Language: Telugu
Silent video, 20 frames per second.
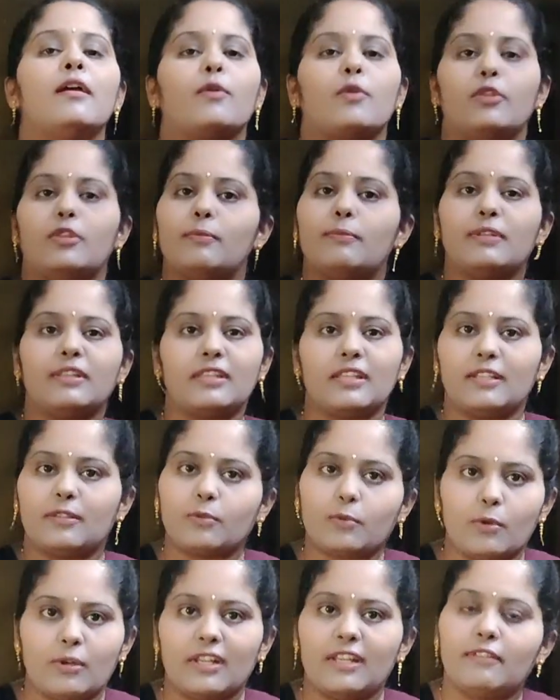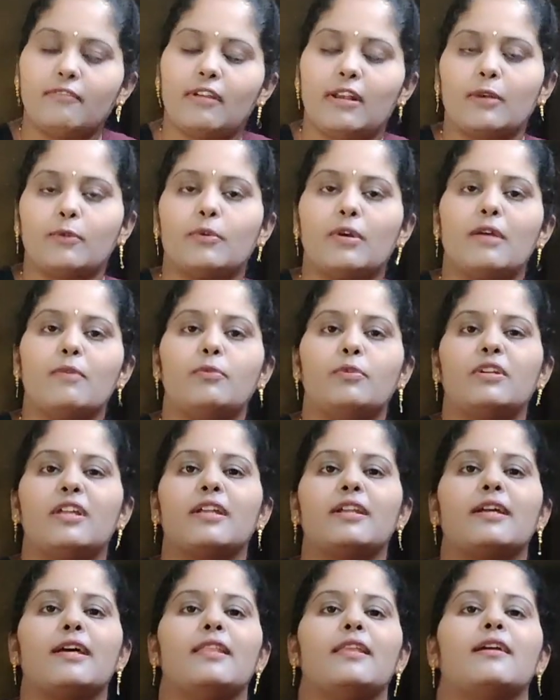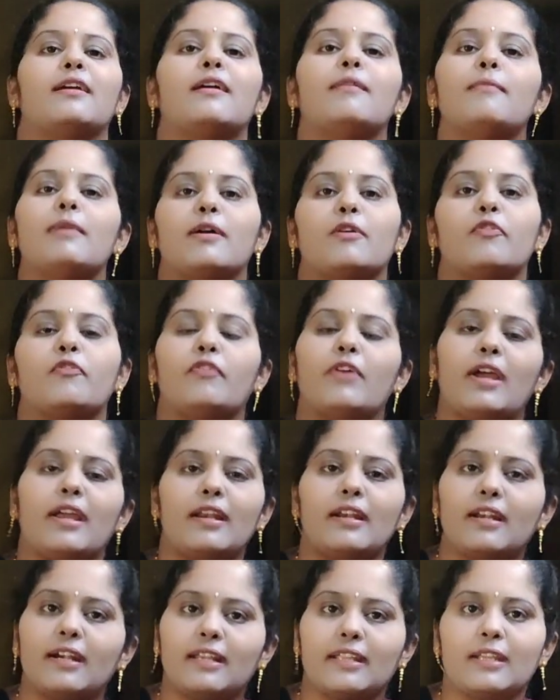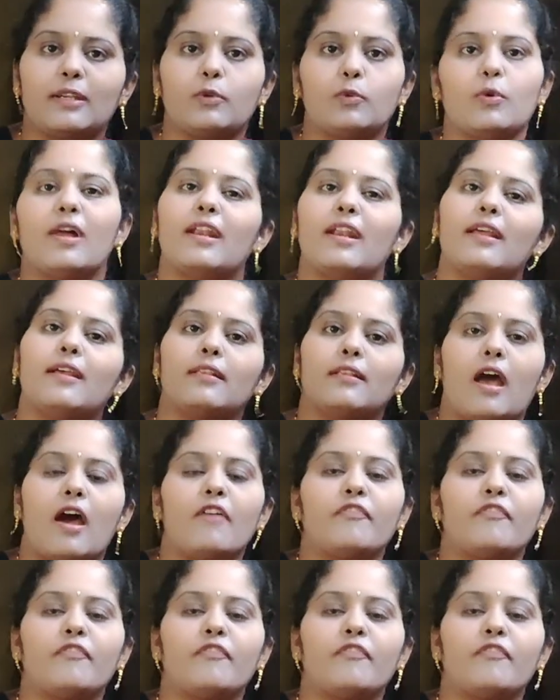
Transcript: కొంతమంది తీసుకోలేని వాళ్ళు కూడా ఉంటారు కదక్క మాకు ఫైవ్ హండ్రెడ్కి టూ అలా